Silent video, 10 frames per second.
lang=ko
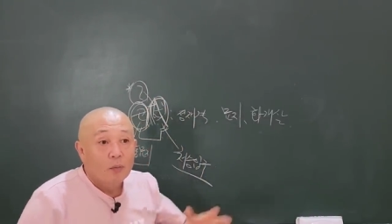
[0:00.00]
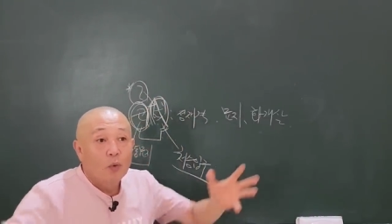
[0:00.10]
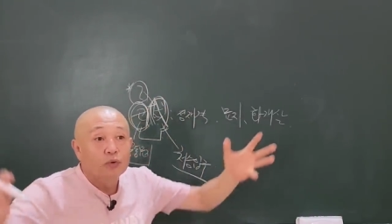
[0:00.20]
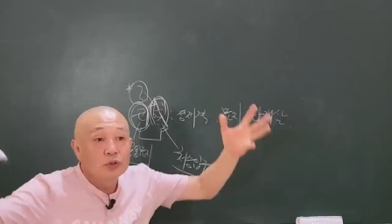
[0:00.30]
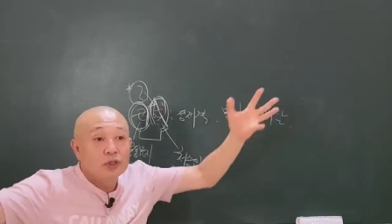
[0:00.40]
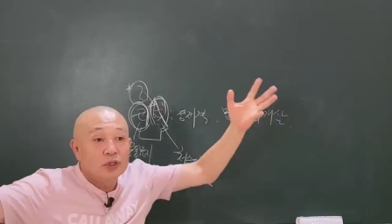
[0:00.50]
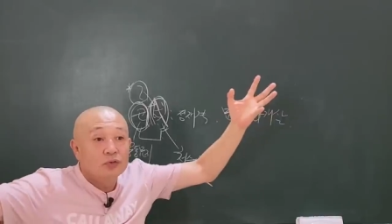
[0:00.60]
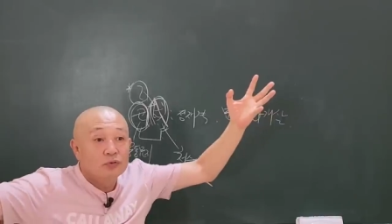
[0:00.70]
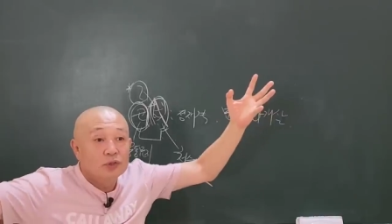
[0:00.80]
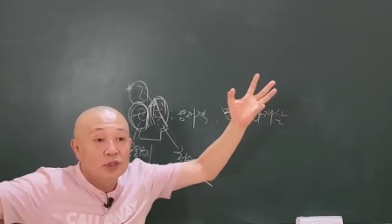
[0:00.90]
모든
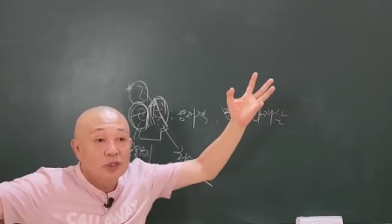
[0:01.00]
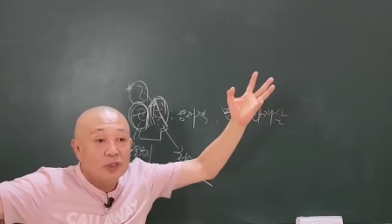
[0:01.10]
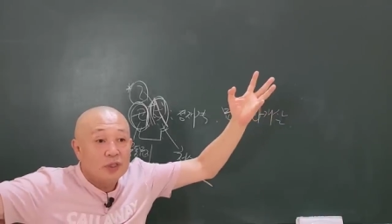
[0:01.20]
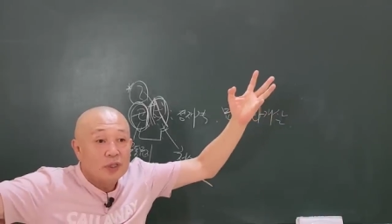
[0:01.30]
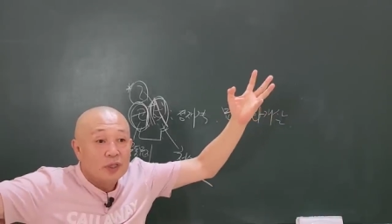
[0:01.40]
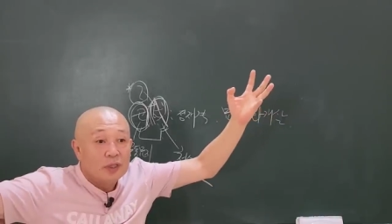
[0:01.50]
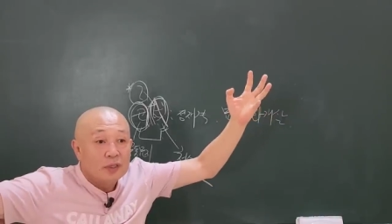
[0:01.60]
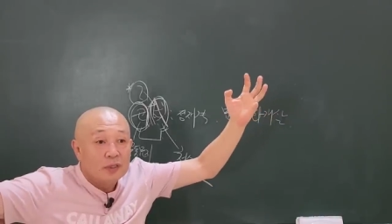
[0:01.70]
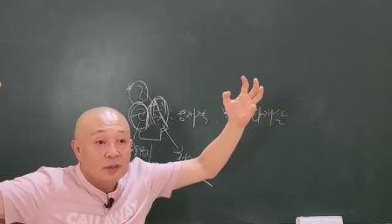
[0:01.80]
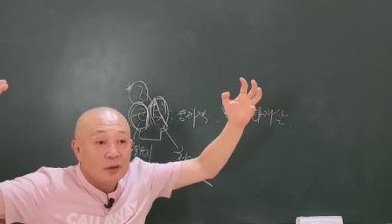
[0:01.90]
기운이
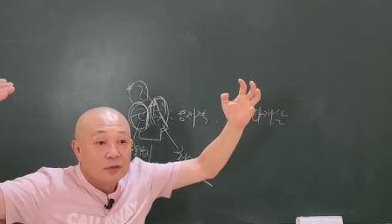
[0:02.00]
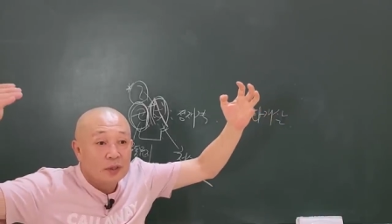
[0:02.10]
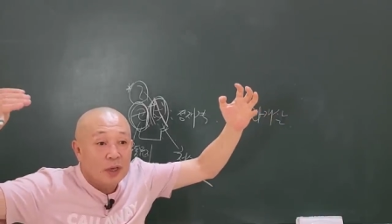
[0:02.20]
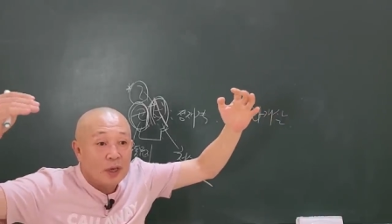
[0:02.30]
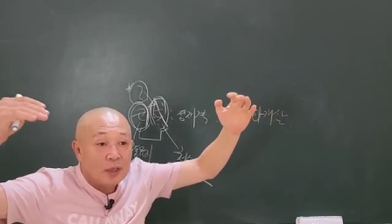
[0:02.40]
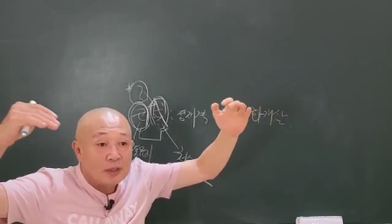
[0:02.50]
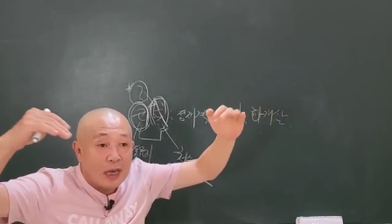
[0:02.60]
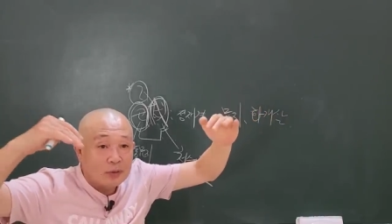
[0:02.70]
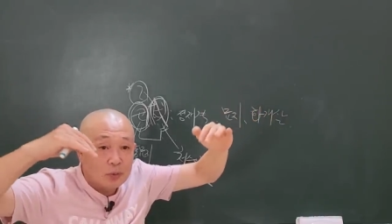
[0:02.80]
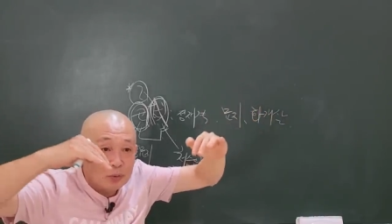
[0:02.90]
어떻게
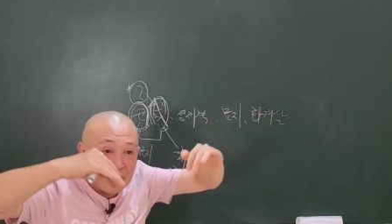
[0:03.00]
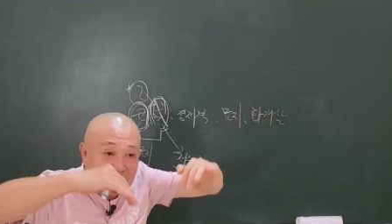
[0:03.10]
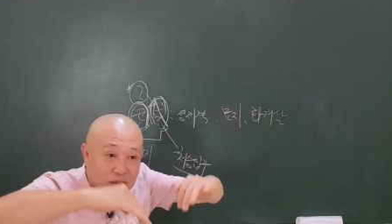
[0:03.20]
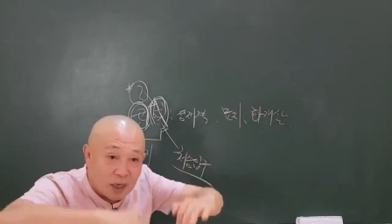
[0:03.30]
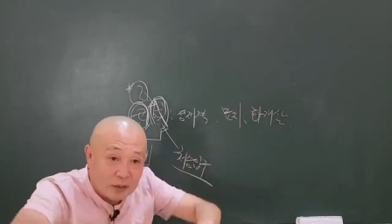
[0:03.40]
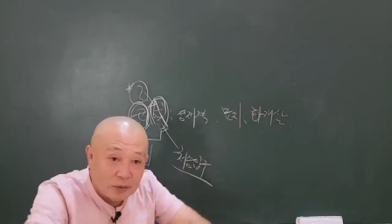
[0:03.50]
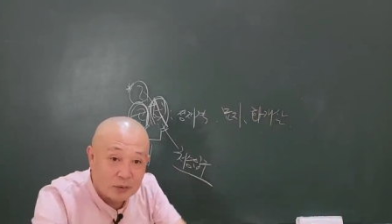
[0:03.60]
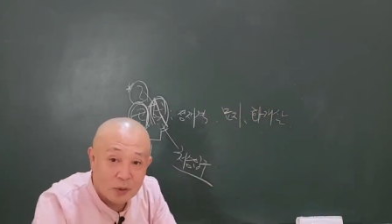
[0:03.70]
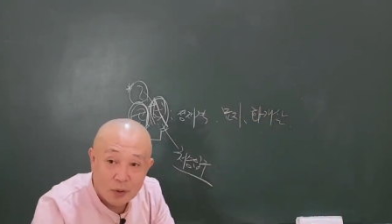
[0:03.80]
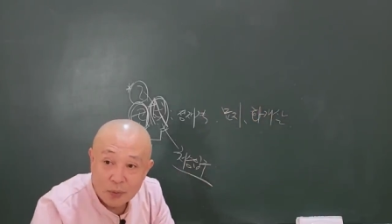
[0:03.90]
땅 속으로 다 들어가는
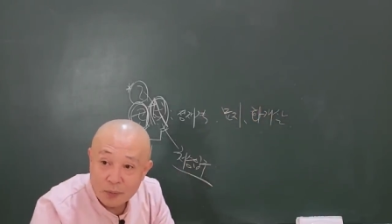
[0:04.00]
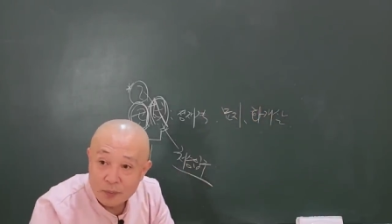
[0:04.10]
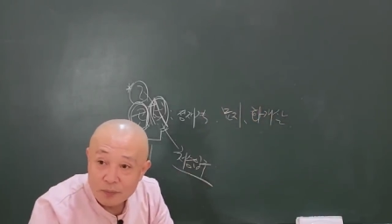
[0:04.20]
거죠.